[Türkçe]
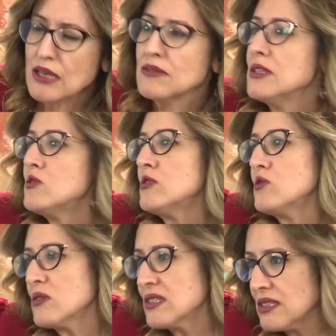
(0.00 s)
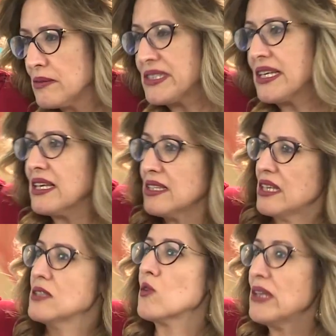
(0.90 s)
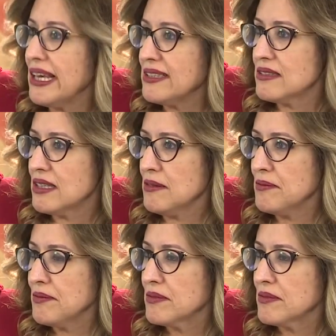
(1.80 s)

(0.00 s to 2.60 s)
Evet. Virüsü çok İnsanlar hızlı bir şekilde izole etti.